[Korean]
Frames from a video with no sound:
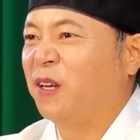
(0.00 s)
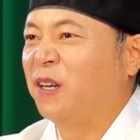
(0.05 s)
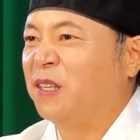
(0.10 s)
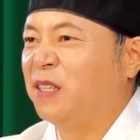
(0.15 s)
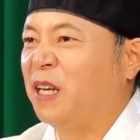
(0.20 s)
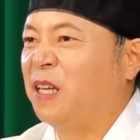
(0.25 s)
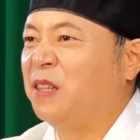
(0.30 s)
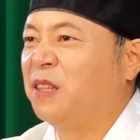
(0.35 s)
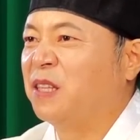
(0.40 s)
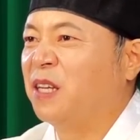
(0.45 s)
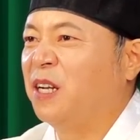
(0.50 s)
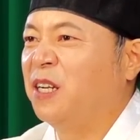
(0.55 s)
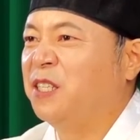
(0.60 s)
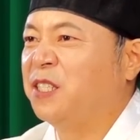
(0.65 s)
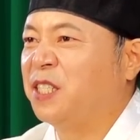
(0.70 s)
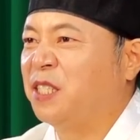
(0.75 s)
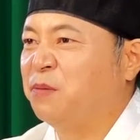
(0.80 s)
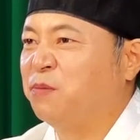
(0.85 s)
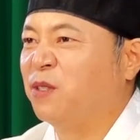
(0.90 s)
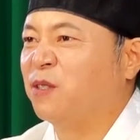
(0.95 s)
옛날
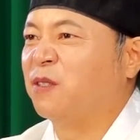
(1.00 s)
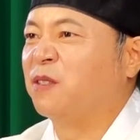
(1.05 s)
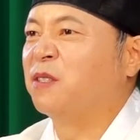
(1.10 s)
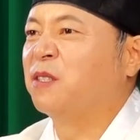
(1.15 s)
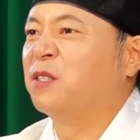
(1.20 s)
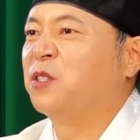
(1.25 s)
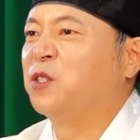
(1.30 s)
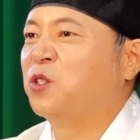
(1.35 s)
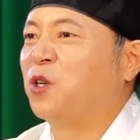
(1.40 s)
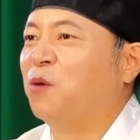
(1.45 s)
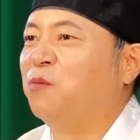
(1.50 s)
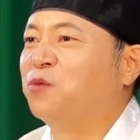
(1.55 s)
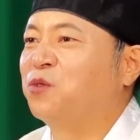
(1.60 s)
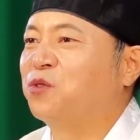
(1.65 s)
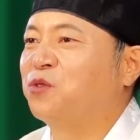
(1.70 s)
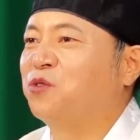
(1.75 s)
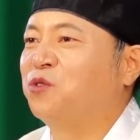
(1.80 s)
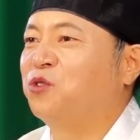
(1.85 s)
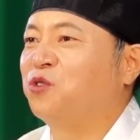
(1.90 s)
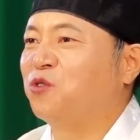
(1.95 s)
집은
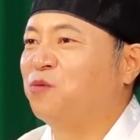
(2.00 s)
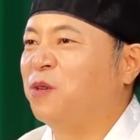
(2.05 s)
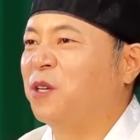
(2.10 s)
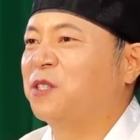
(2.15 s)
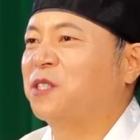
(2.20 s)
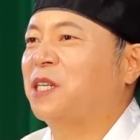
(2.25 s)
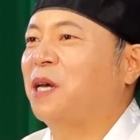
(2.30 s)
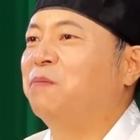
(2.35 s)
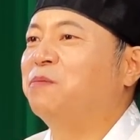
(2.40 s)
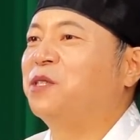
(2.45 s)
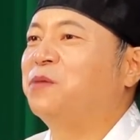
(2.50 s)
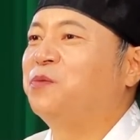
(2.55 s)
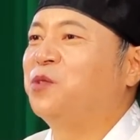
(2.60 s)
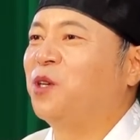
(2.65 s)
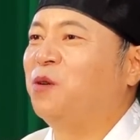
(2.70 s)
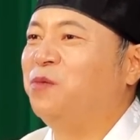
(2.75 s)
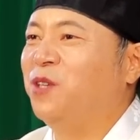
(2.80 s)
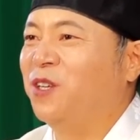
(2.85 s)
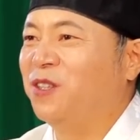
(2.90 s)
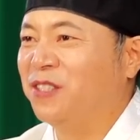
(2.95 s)
점수를 주면
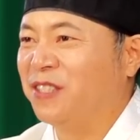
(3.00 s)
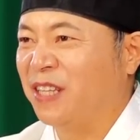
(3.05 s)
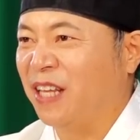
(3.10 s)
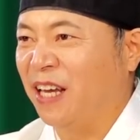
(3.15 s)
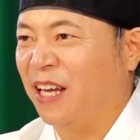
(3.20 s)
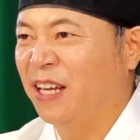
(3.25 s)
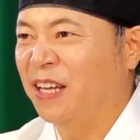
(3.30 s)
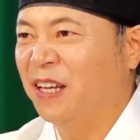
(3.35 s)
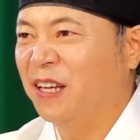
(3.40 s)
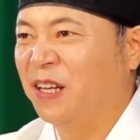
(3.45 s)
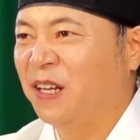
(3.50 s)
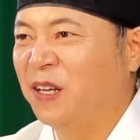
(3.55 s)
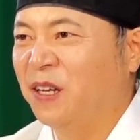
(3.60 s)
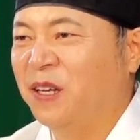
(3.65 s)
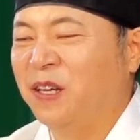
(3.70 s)
30점이었는데